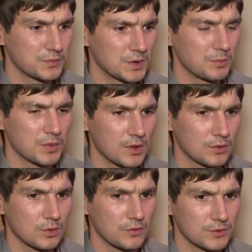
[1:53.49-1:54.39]

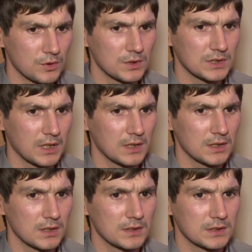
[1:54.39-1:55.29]
температура все не
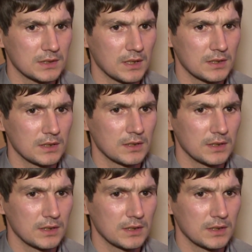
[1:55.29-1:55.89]
сходила, не сходила,